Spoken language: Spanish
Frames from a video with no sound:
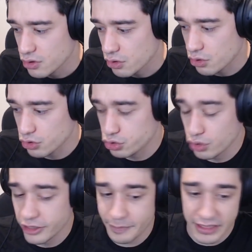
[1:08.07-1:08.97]
con sus
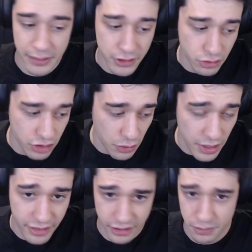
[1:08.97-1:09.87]
respectivas
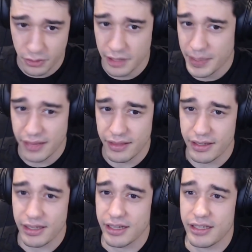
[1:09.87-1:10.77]
consecuencias, porque parece
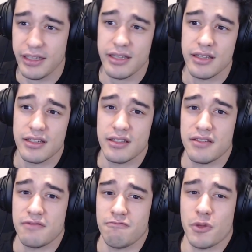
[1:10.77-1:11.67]
que aquí
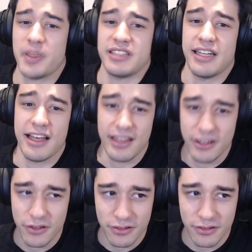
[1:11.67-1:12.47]
no pasa nada, ¿no?